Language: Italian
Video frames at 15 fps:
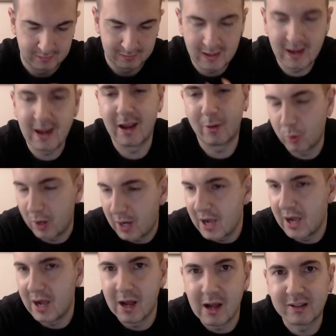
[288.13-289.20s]
Eh,
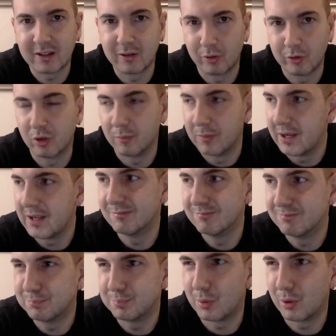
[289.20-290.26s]
qua secondo me è un
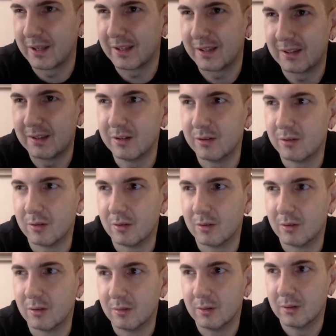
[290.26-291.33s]

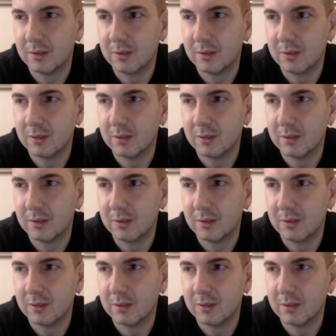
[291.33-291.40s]
pochettino